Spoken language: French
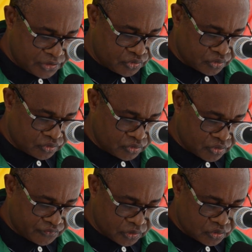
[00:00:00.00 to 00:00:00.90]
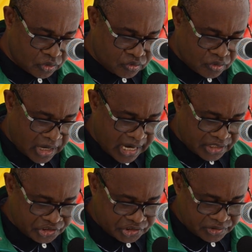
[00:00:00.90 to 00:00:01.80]
surtout de votre
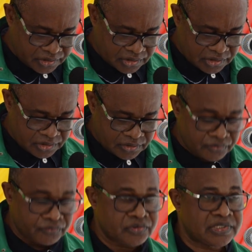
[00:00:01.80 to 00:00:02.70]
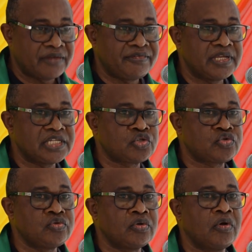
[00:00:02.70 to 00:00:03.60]
courage, vous aviez
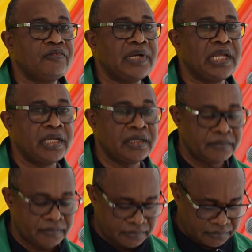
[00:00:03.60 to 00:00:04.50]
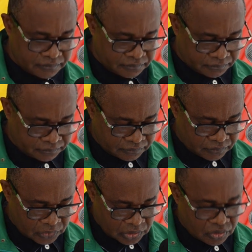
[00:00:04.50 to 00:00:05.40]
su relever
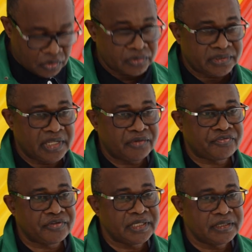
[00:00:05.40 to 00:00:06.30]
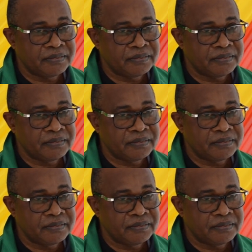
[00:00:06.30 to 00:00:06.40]
le défi.